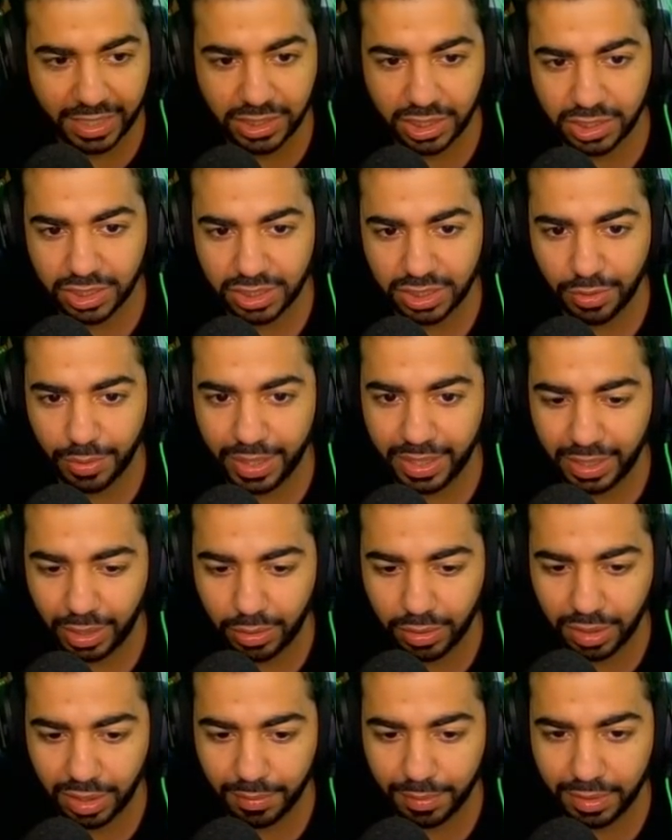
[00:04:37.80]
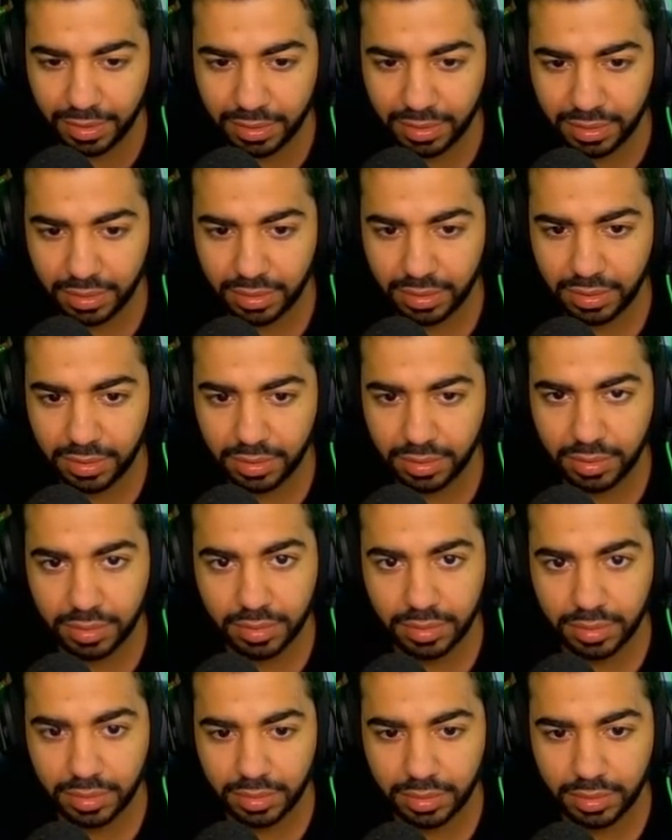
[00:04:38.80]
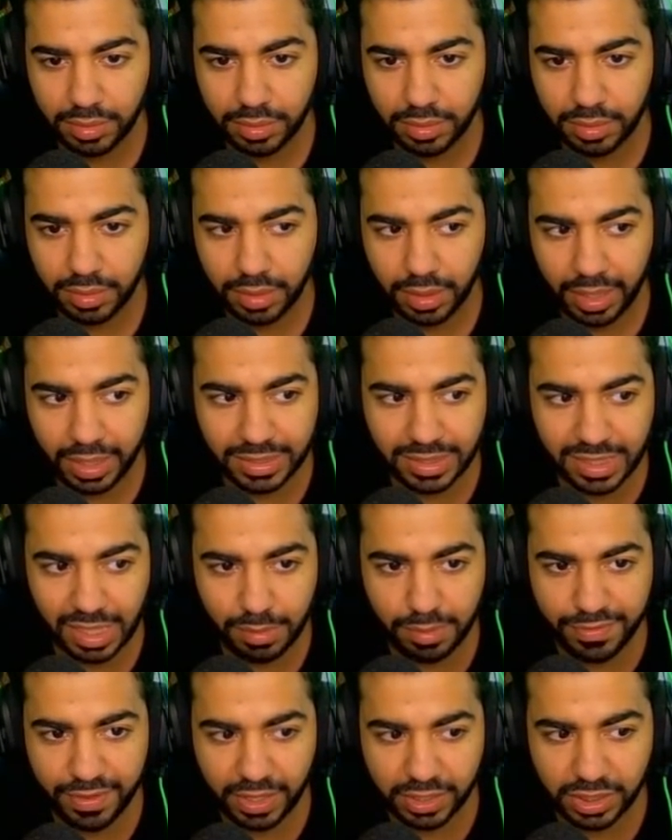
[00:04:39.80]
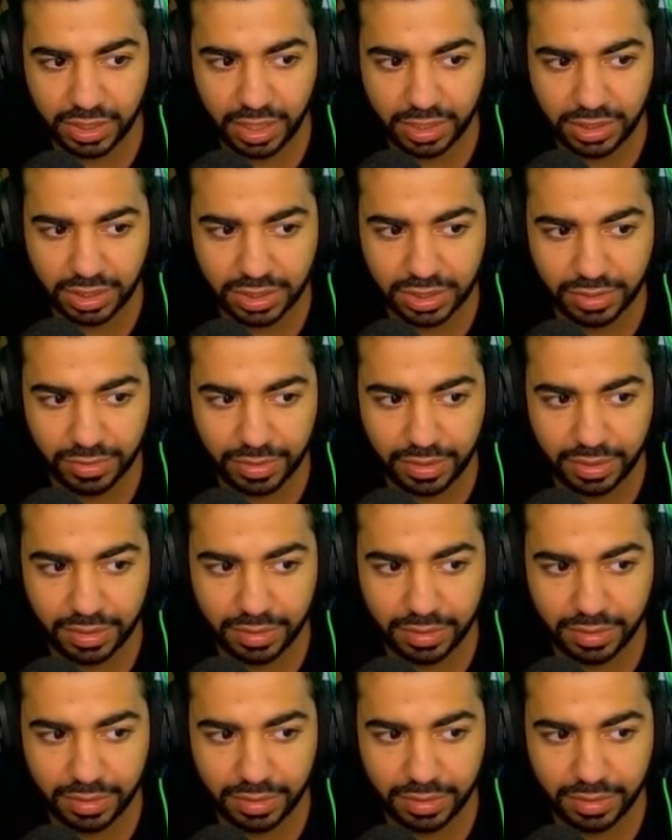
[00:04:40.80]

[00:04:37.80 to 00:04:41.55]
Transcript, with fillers: 10 ثواني تعالوا نجربها ايه الصعب فيها عشان نعيش 10 ثواني